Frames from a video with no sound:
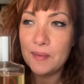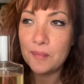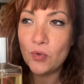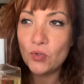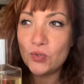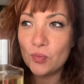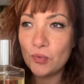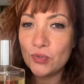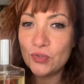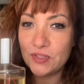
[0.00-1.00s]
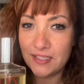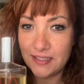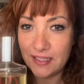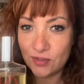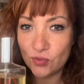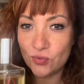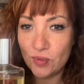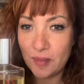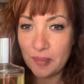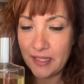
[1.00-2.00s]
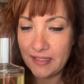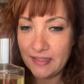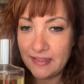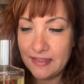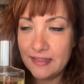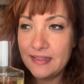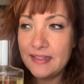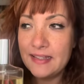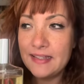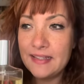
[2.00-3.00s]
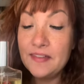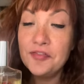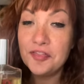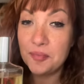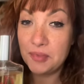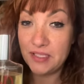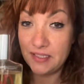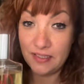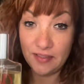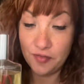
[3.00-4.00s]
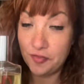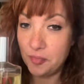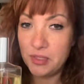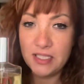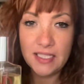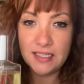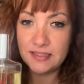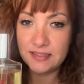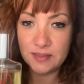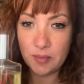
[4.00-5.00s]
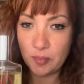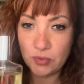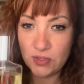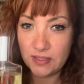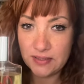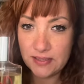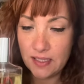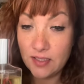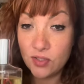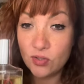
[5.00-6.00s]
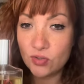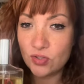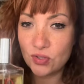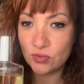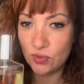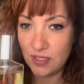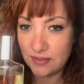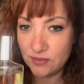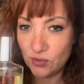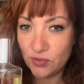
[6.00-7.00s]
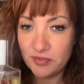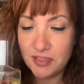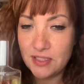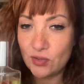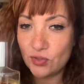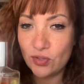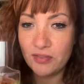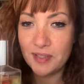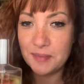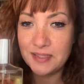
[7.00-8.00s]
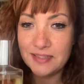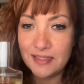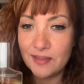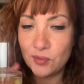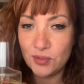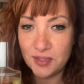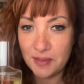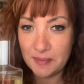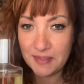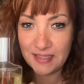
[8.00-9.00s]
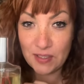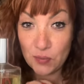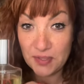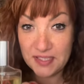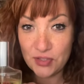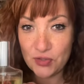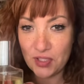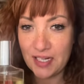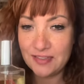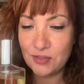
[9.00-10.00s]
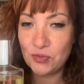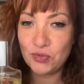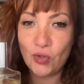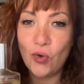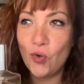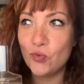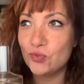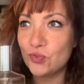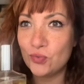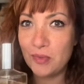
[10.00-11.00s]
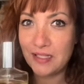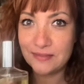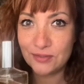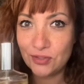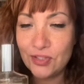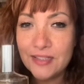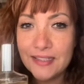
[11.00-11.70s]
molto molto delicato sulla pelle e femminile, femminile all'ennesima potenza. Io lo sto adorando, infatti lo sto veramente ultimamente in queste giornate lo sto consumando.